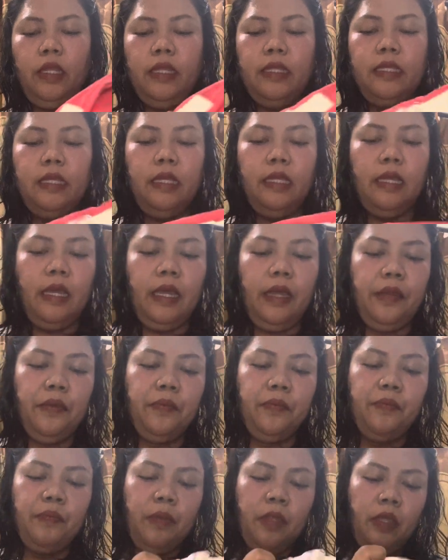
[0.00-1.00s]
isinya
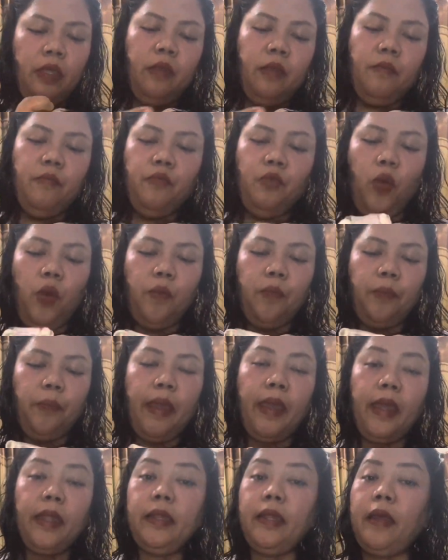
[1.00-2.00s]

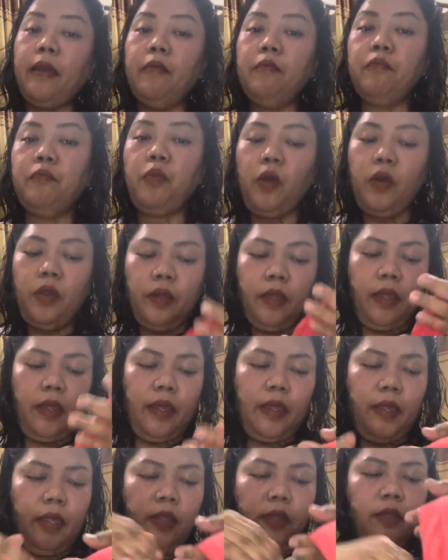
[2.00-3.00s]
dompet, handphone
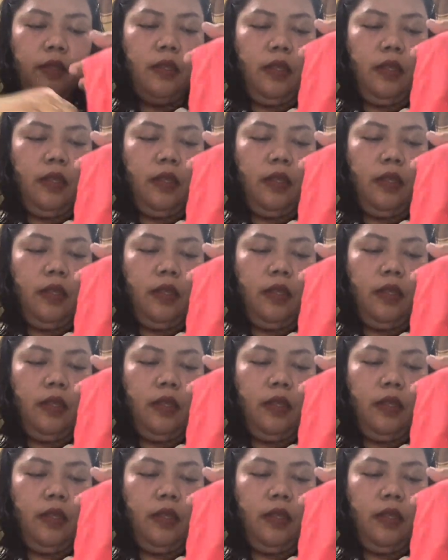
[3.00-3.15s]
ya.